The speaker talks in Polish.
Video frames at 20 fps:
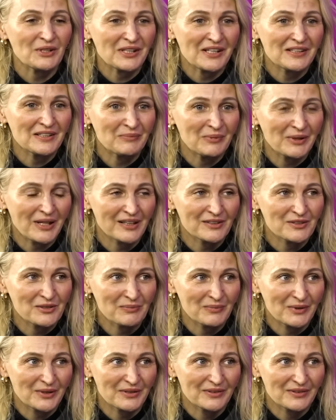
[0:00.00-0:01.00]
I kiedy
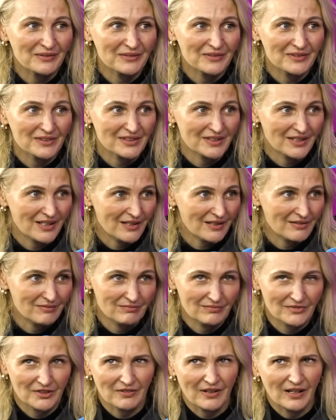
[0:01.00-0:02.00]
pojechaliśmy za
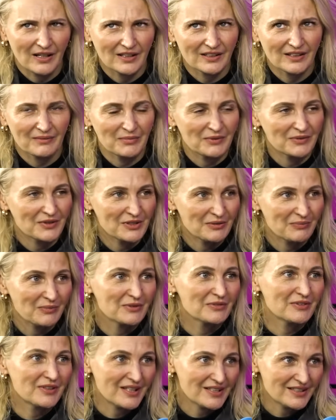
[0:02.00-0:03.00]
dwa lata,
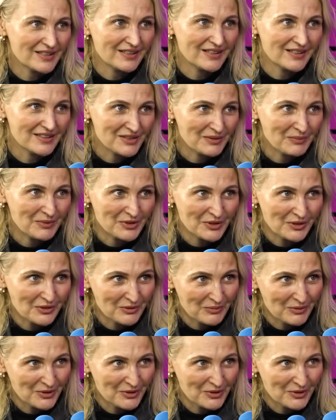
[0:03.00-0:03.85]
powiedzmy, w trasę transmisji.